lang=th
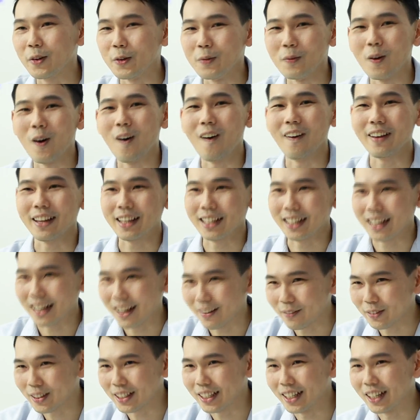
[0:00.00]
คุณหมออีกค
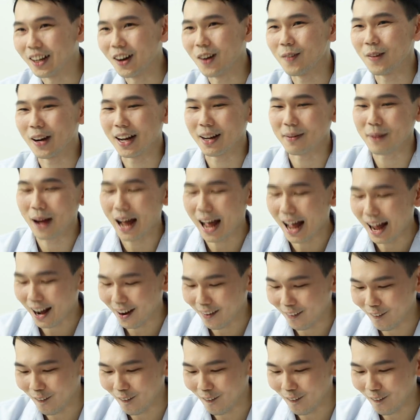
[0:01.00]
รับที่จะต้องมาผ่า